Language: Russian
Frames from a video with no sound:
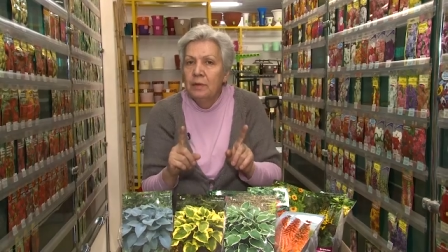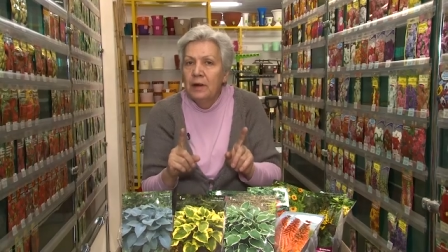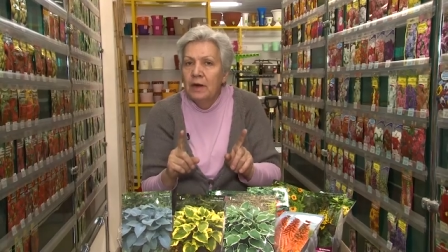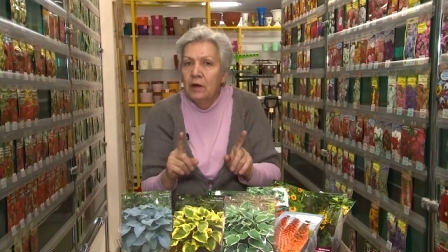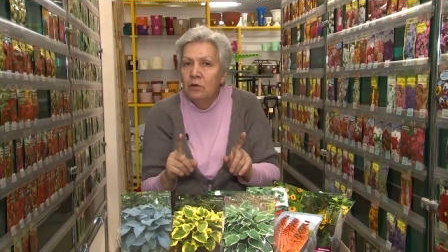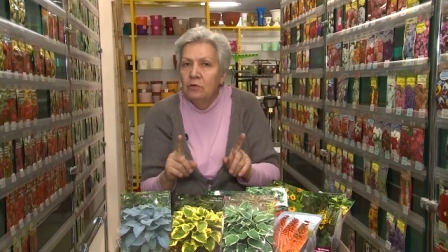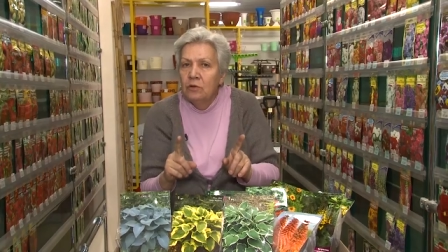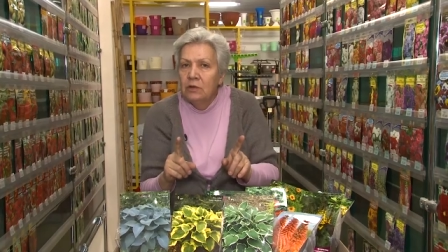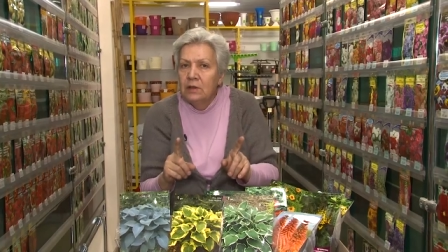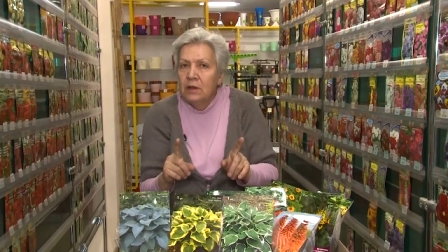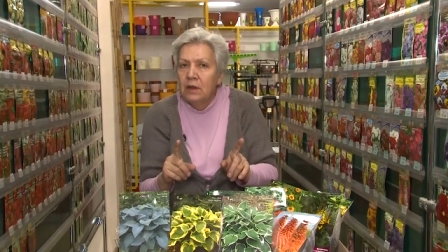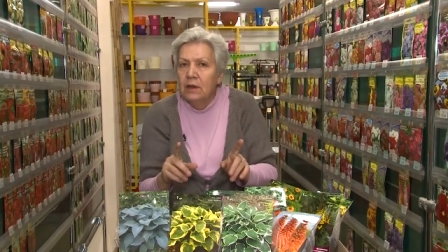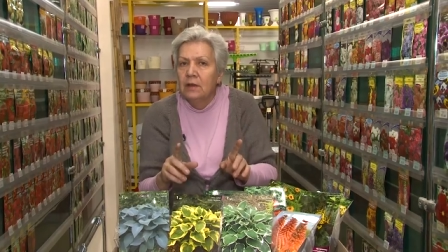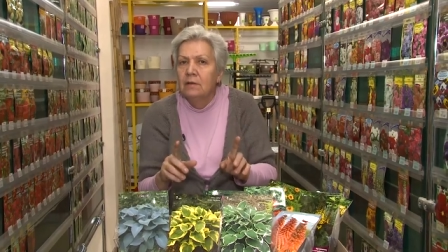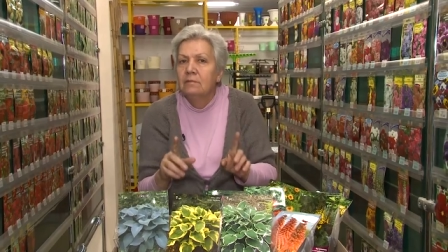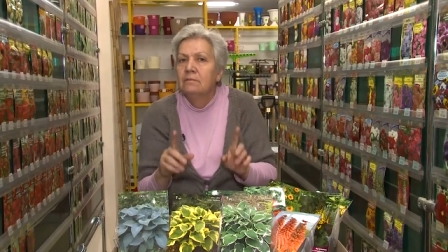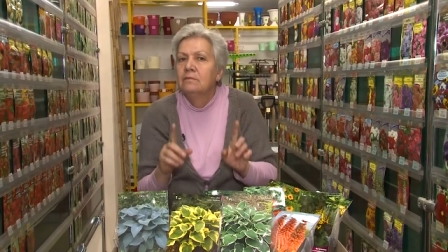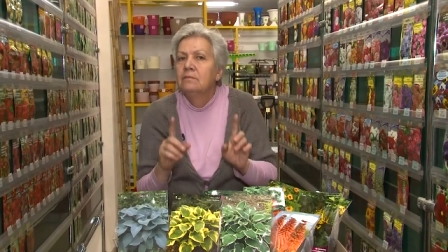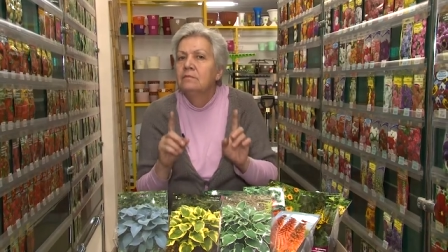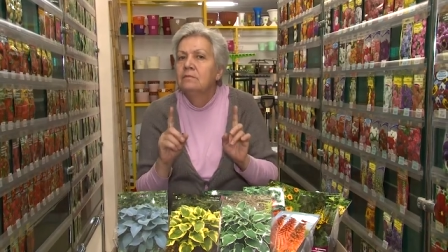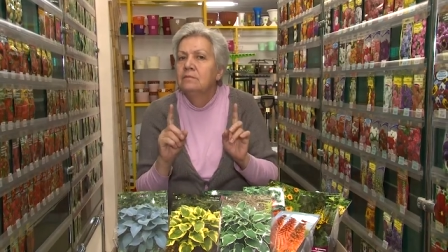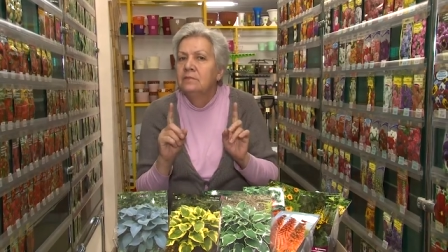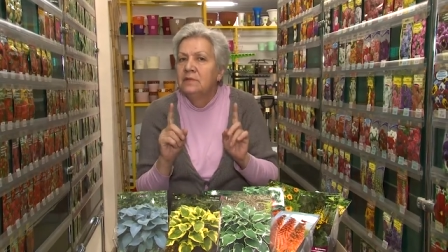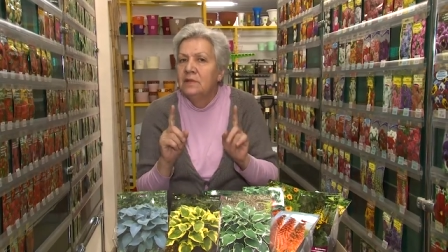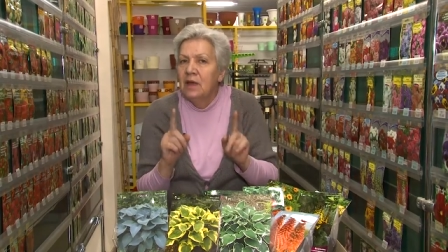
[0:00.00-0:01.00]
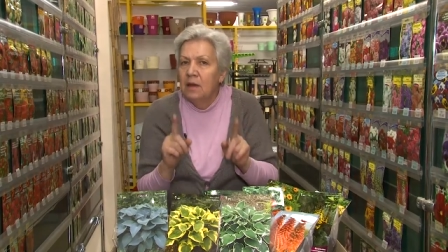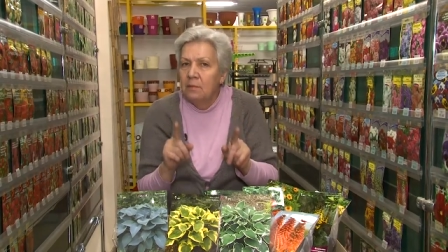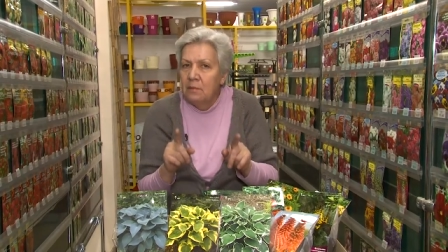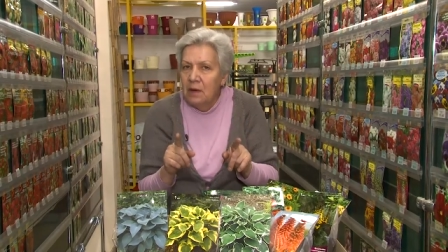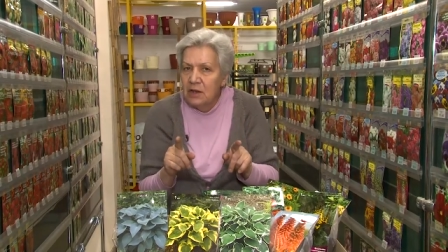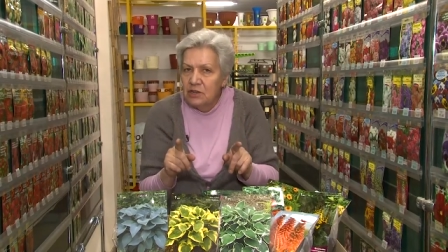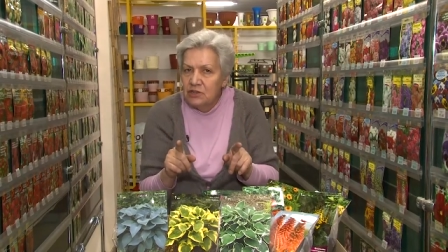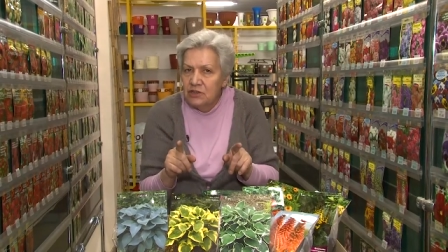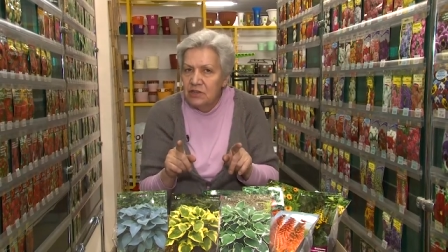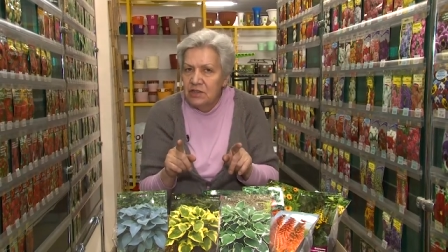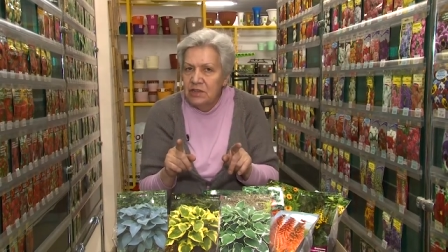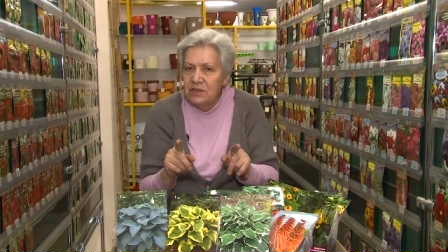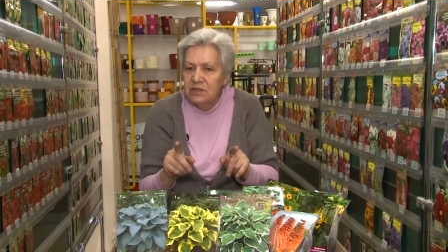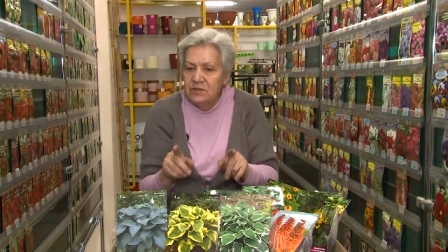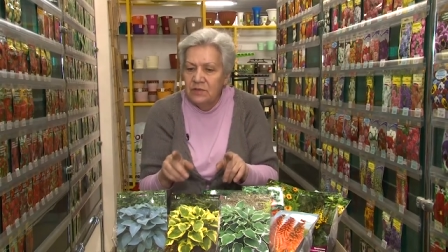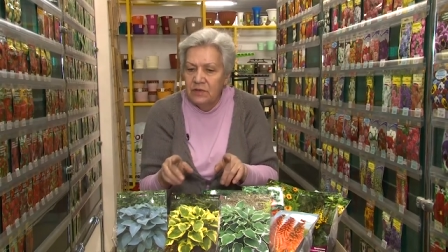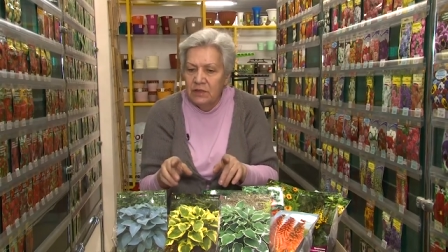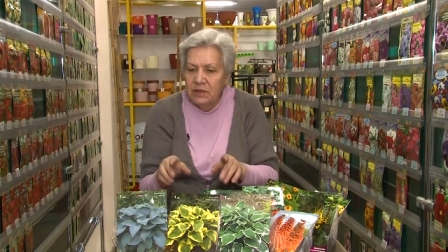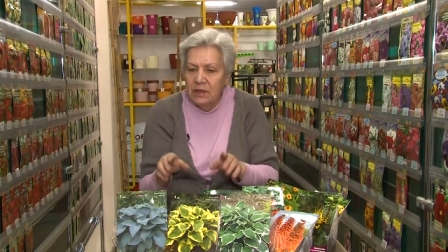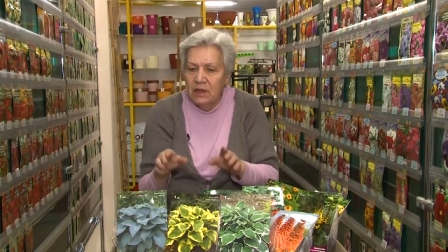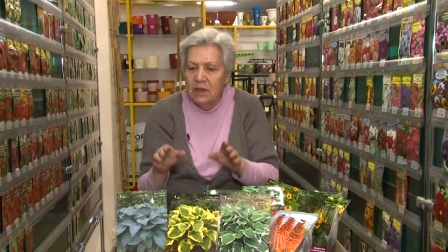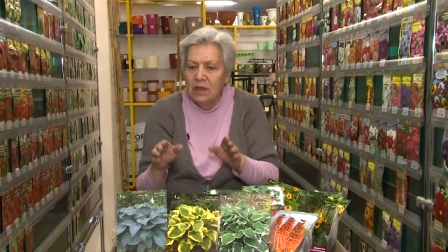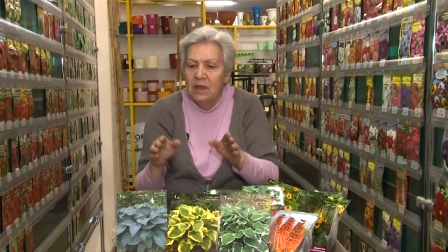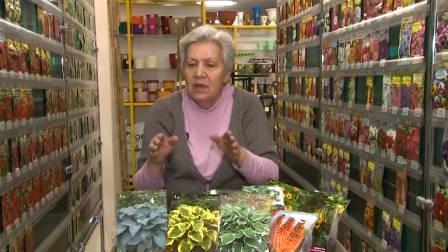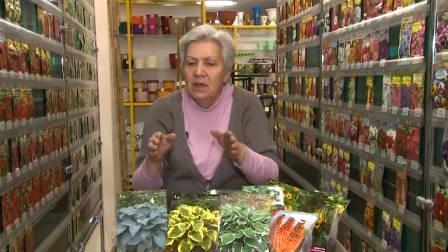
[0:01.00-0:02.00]
природы домашние
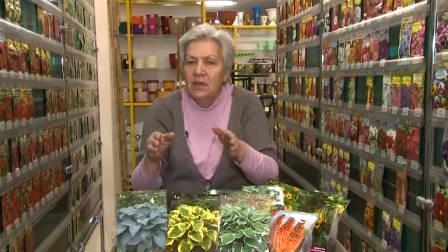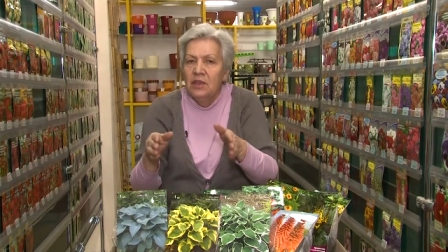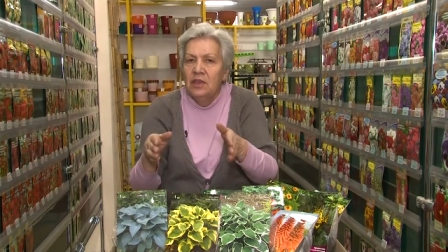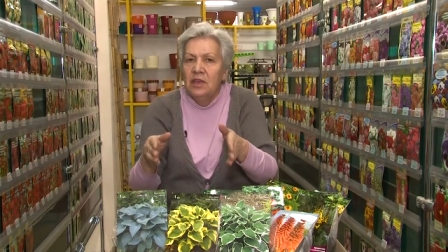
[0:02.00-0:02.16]
цветы